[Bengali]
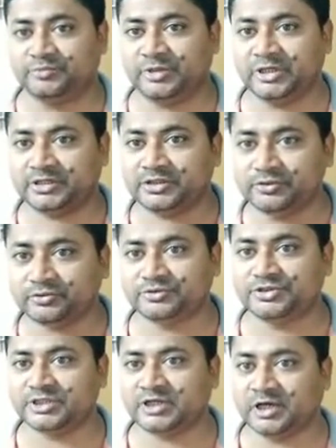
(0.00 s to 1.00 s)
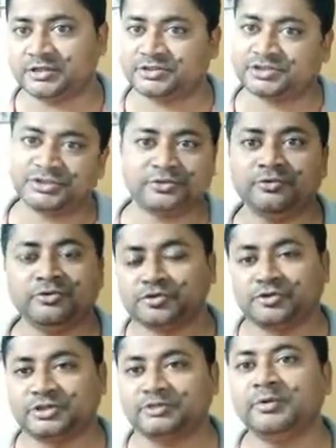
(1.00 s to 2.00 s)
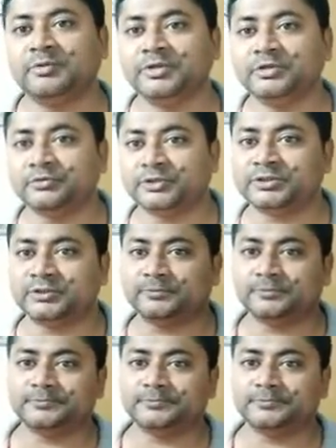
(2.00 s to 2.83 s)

ব্যক্তিগত যে কাজ সেগুলো সঠিকভাবেই করে যাব